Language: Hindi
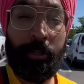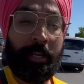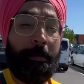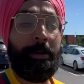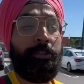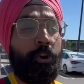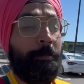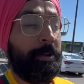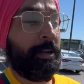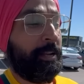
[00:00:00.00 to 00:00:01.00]
से अपन
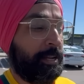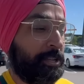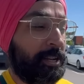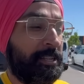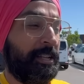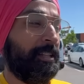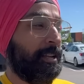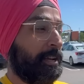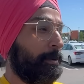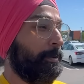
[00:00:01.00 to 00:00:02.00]
शॉपिंग करके जल्दी जल्दी
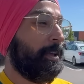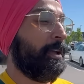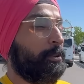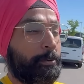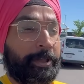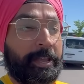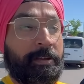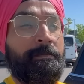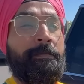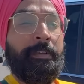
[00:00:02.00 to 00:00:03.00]
निकल पड़े हैं क्योंकि
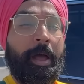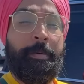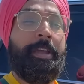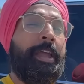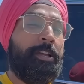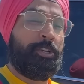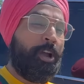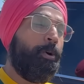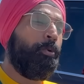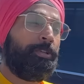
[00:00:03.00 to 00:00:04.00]
अभी एक
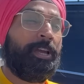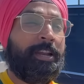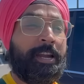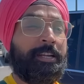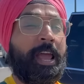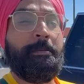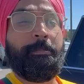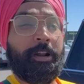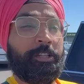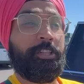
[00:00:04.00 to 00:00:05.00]
जगह और जाना है टाइम
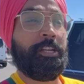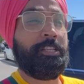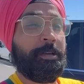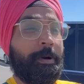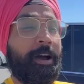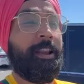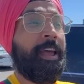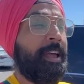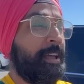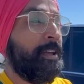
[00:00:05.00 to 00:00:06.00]
बड़ा तेज़ी से भाग रहा
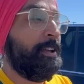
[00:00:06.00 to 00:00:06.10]
है